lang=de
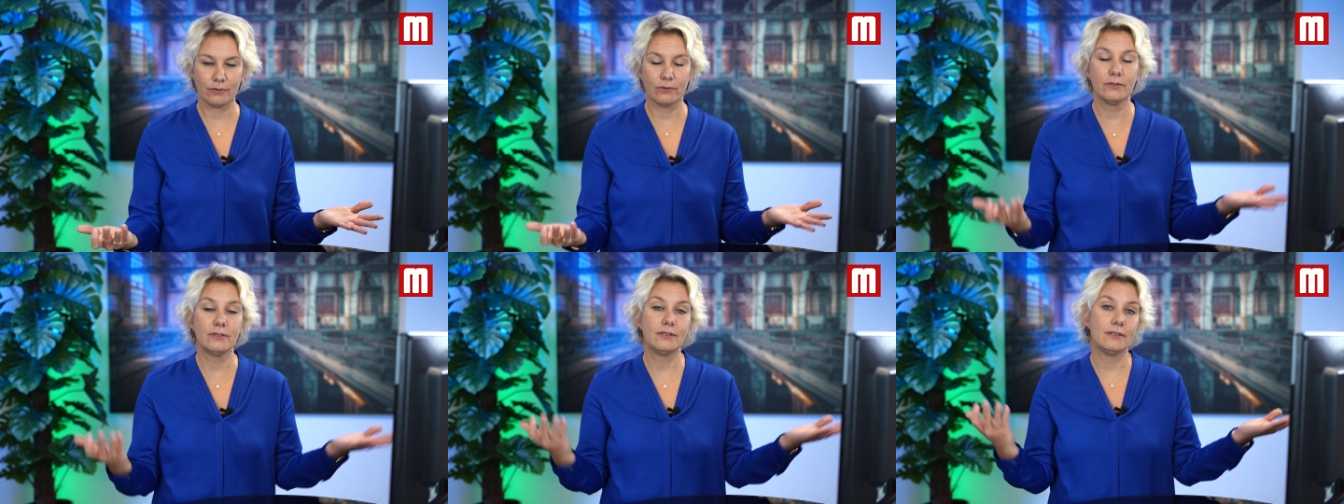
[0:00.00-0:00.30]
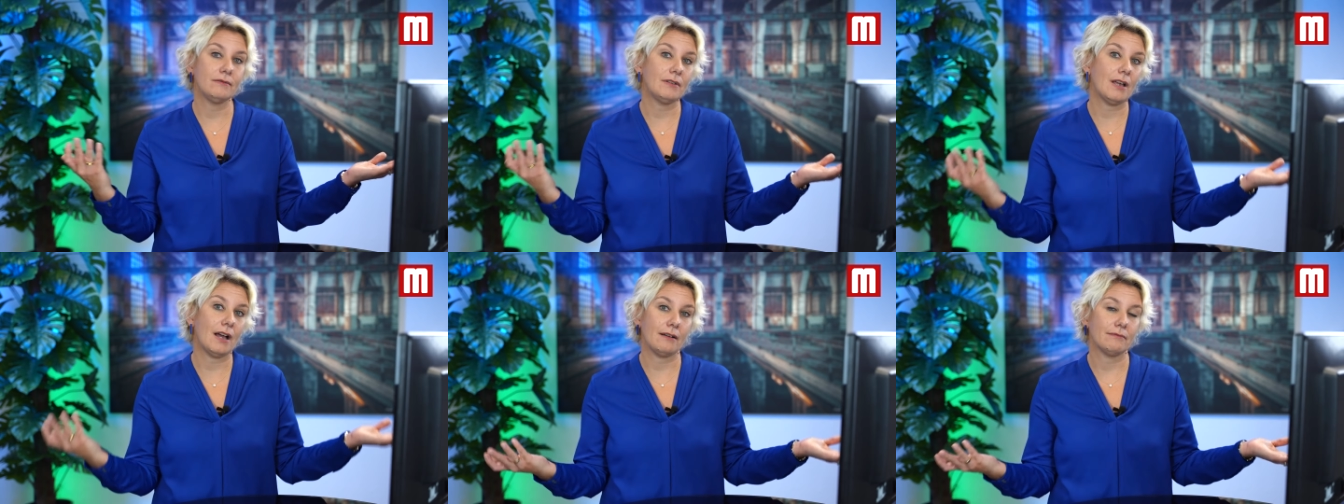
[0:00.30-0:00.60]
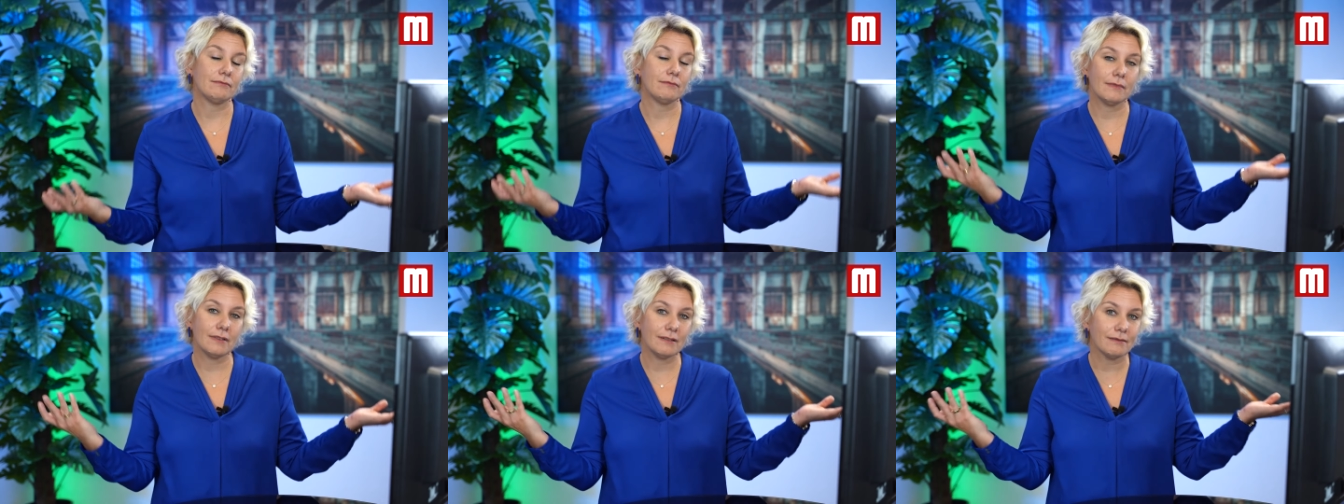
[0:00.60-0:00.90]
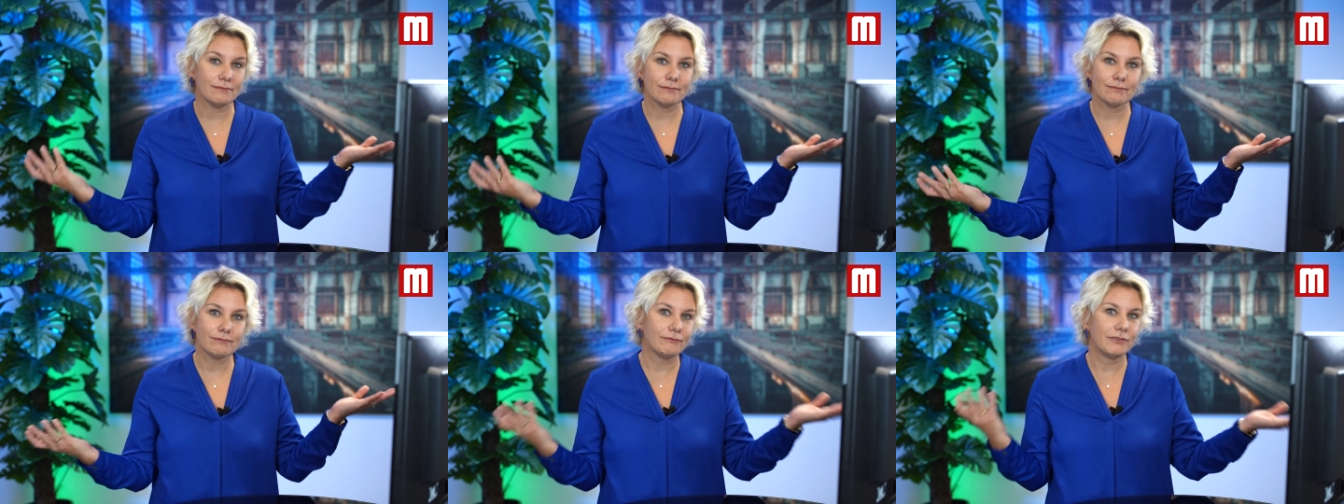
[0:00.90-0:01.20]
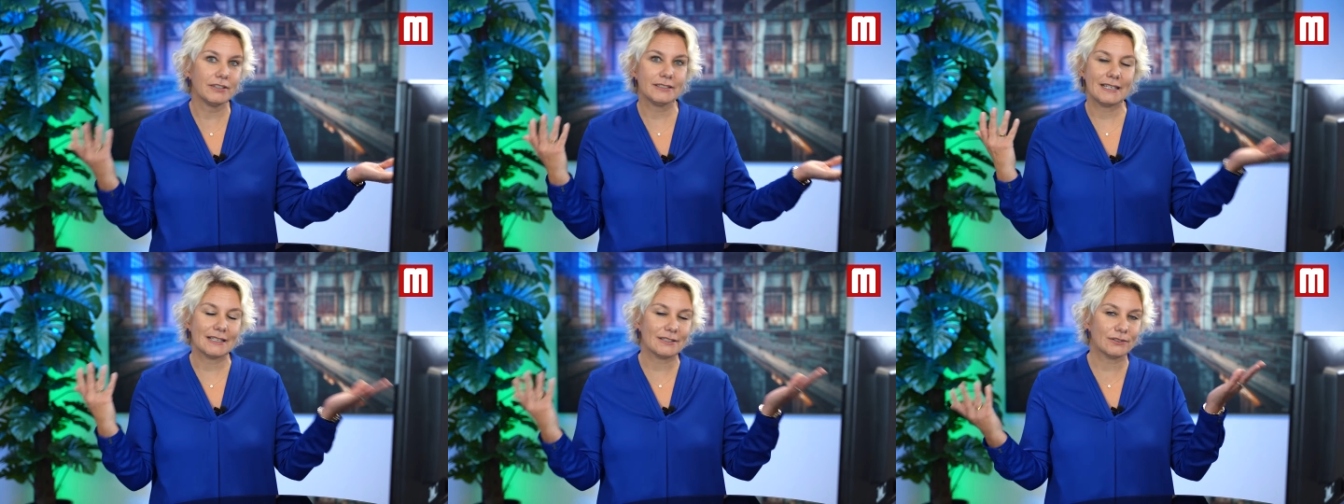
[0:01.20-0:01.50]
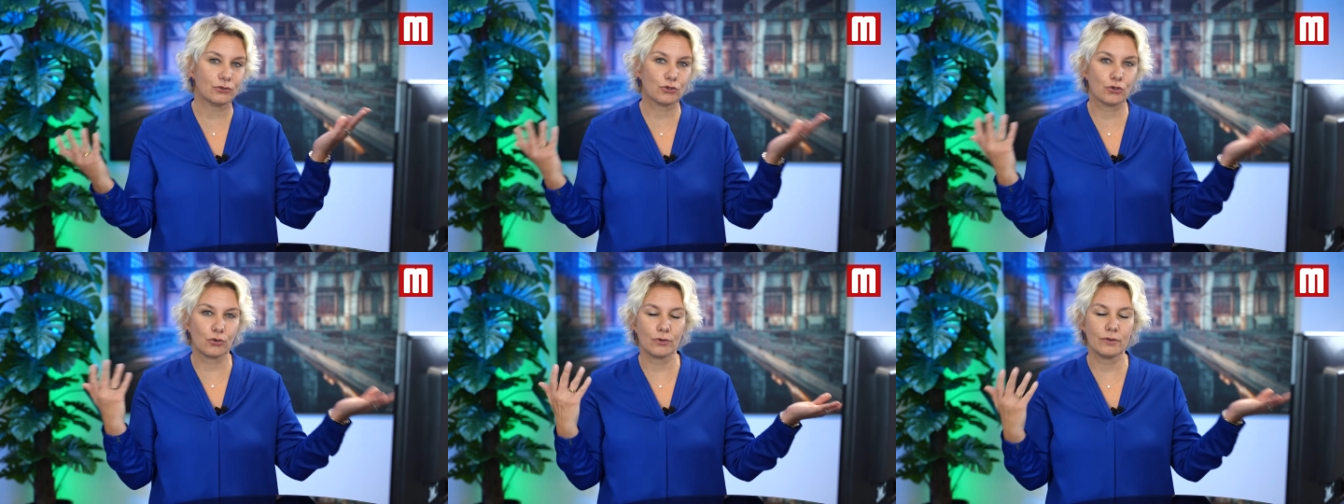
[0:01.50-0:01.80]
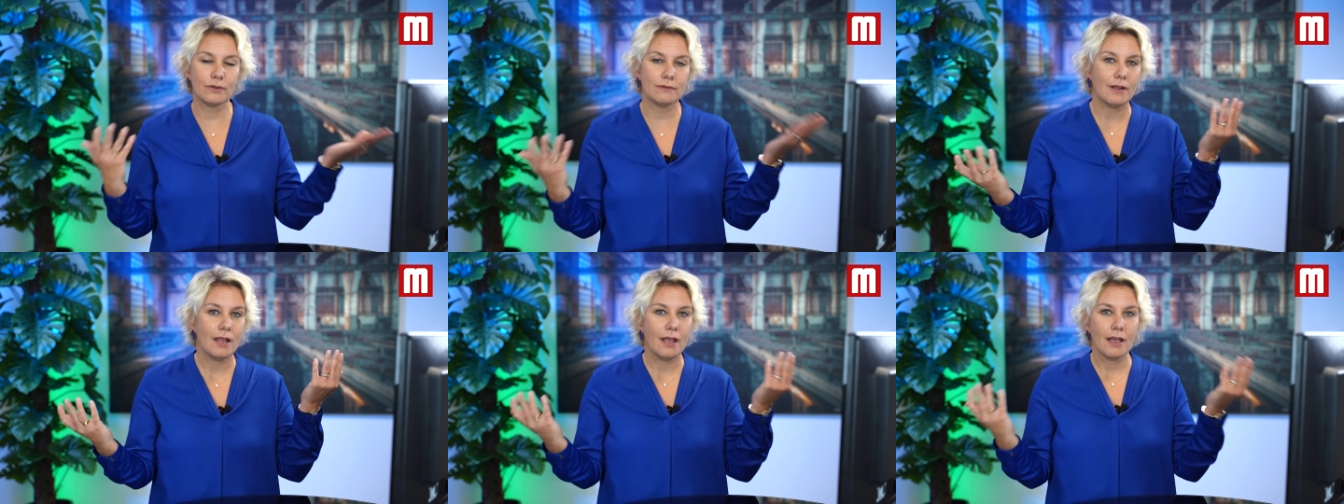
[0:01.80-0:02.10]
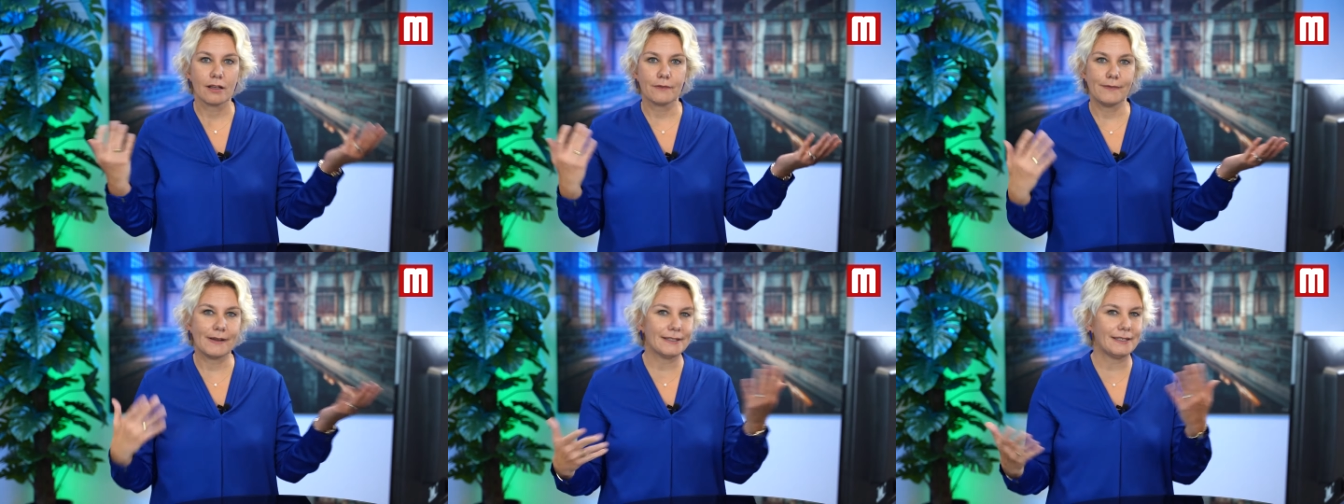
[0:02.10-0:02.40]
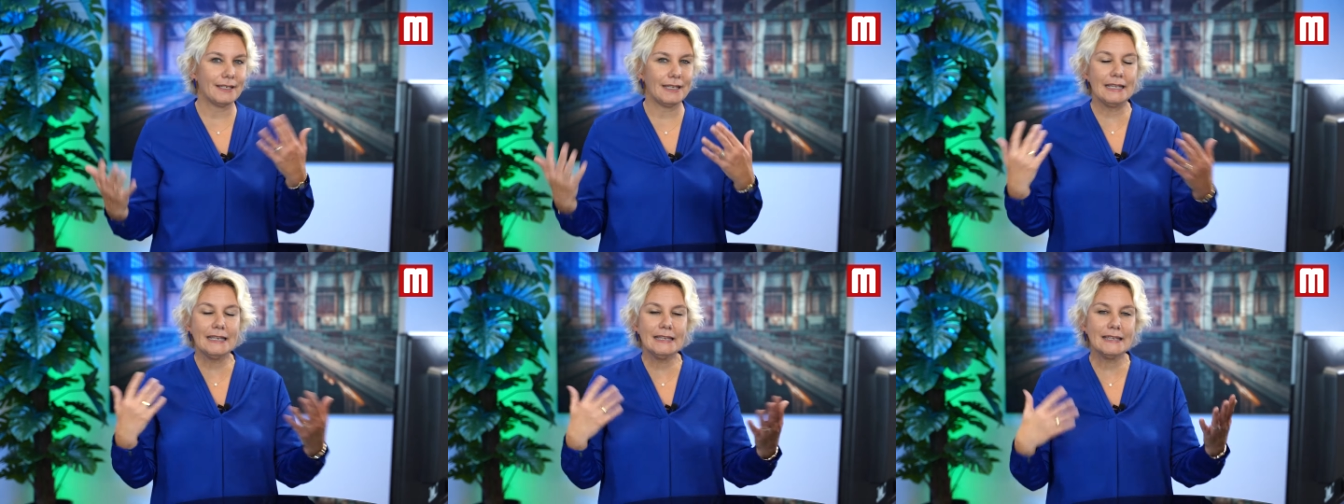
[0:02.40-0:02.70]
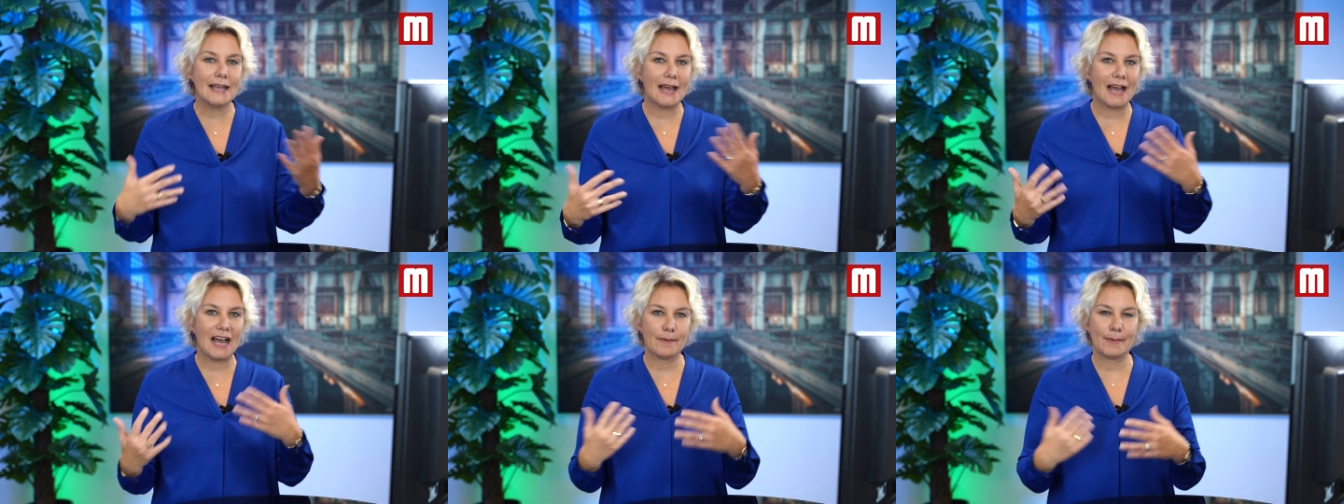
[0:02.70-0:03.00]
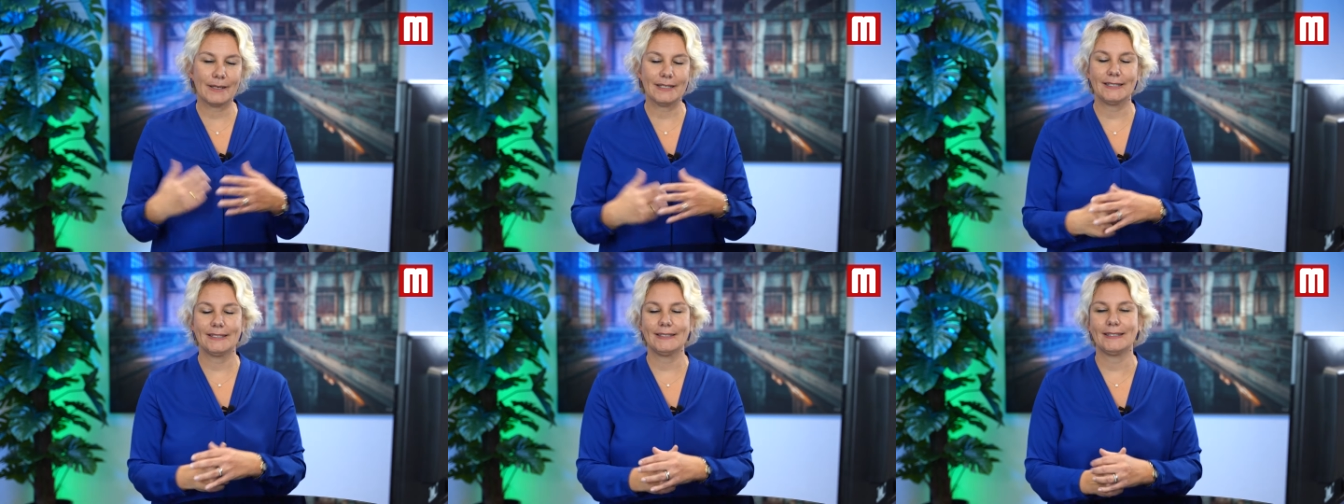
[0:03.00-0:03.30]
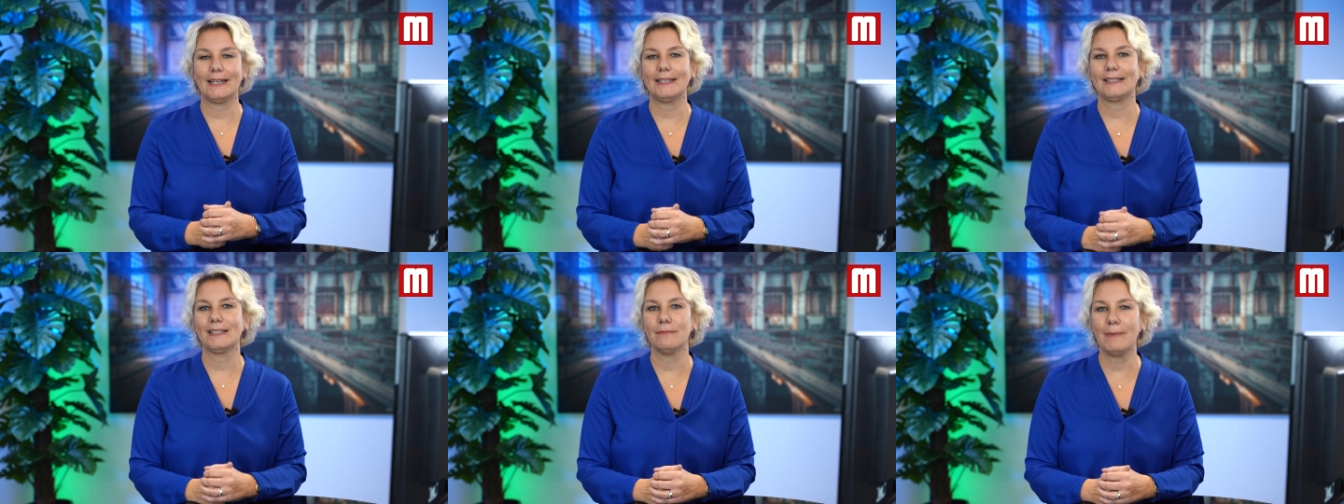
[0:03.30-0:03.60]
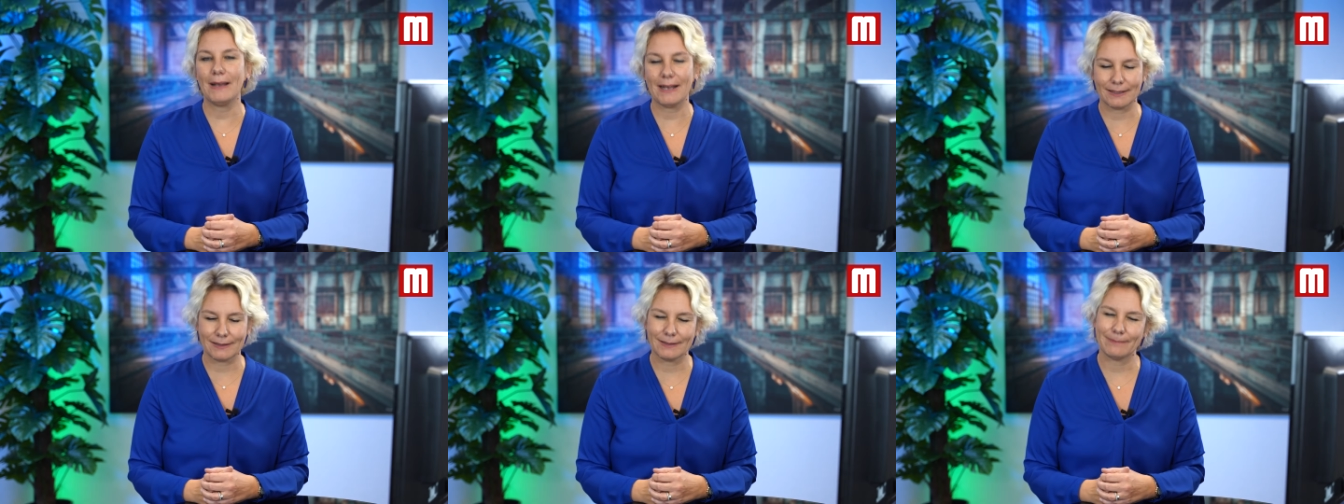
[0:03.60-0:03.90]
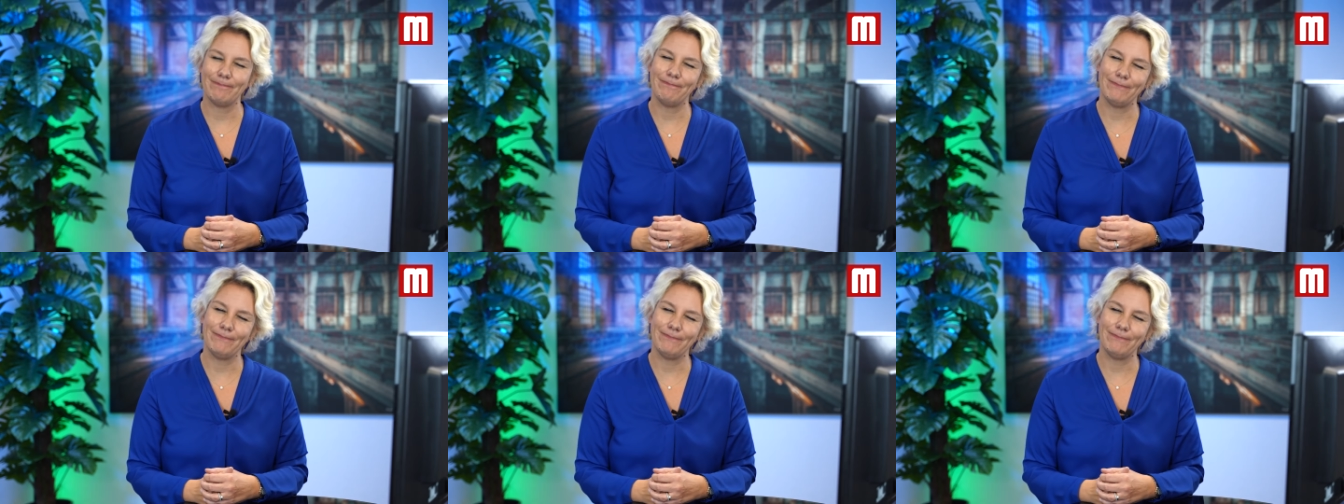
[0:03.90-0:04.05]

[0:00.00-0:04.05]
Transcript: Und ja, äh, wird das schon quasi in der Arbeitszeit gemacht?